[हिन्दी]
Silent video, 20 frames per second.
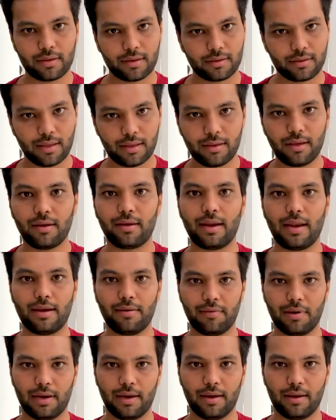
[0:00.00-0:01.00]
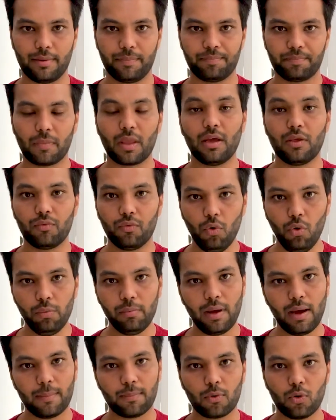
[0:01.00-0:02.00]
सक्सेसर रहने वाला है इस फ़ोन
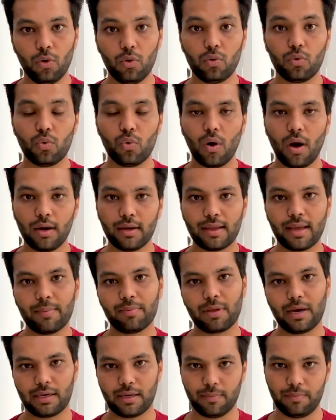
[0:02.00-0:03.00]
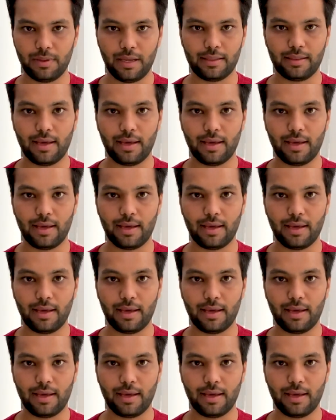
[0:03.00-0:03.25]
में आपको क्वाड कैम सेटअप दिया